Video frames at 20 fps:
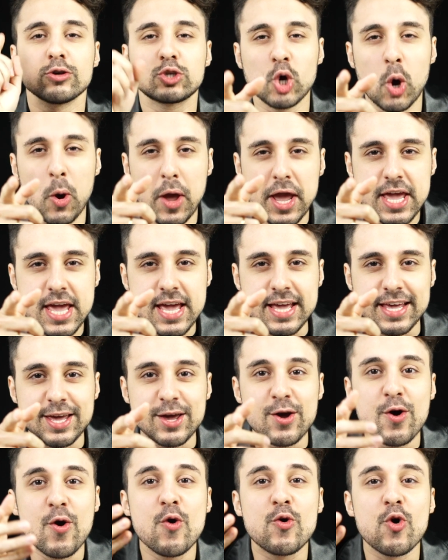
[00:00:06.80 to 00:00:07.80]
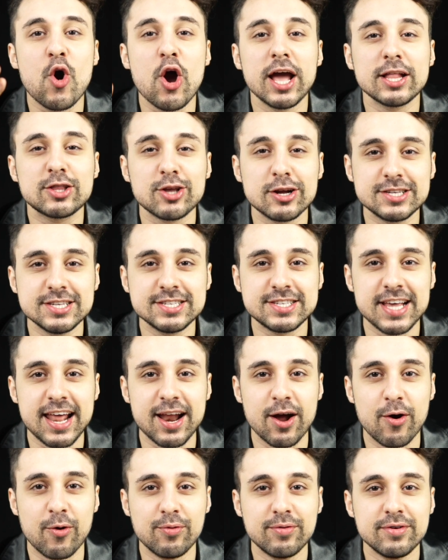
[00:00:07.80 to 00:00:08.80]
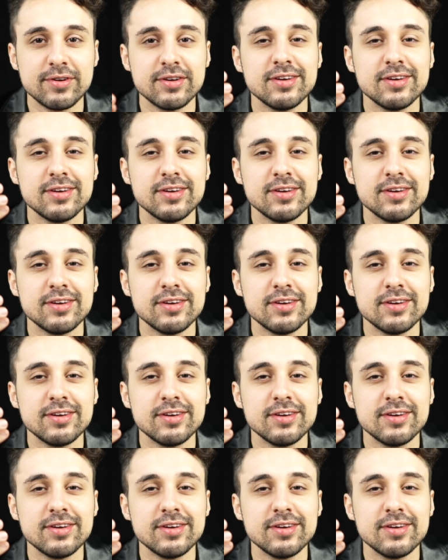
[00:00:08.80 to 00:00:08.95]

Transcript: Eu sou o Henrique, o corretor sincerão.